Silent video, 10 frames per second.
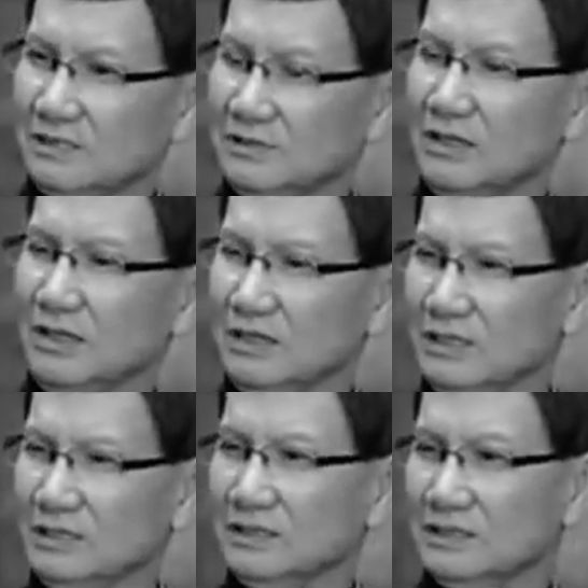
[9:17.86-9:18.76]
lúc đó
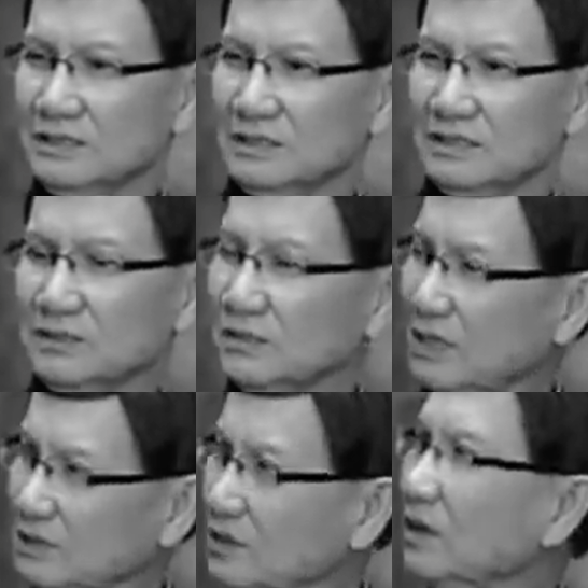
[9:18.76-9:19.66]
đó
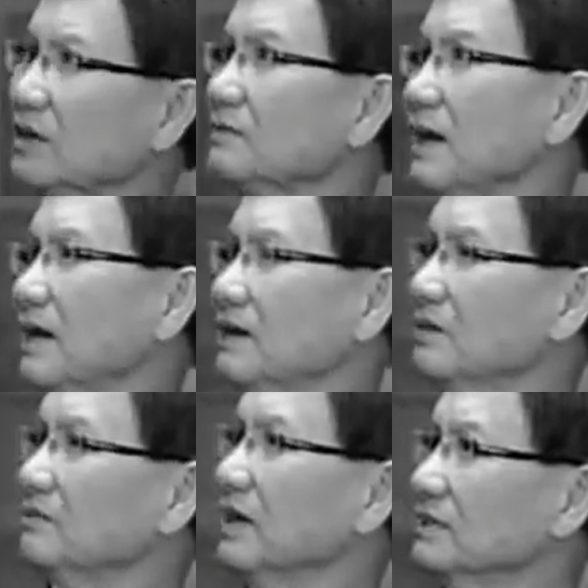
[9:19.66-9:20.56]
Chúa lại cho cái
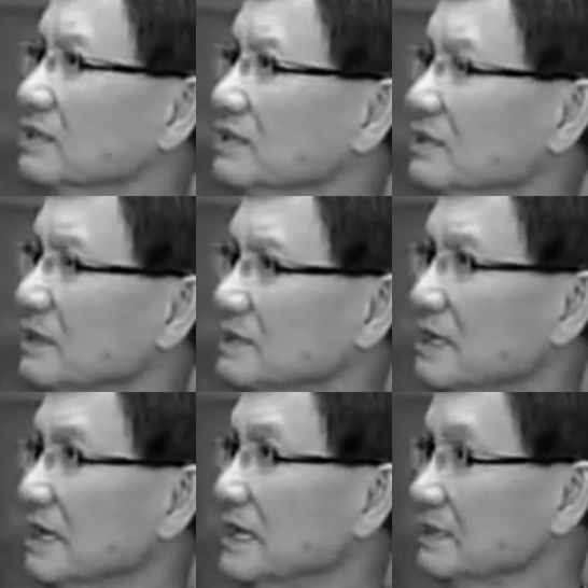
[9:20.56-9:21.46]
bà, bà vợ chính thức là bà
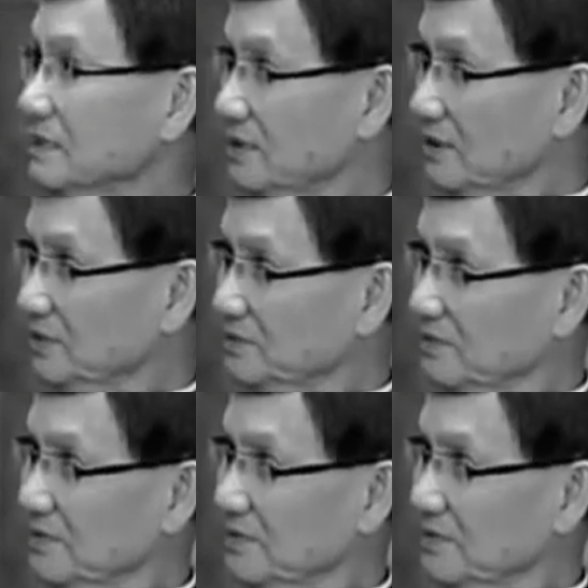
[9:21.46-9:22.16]
Sarah sinh con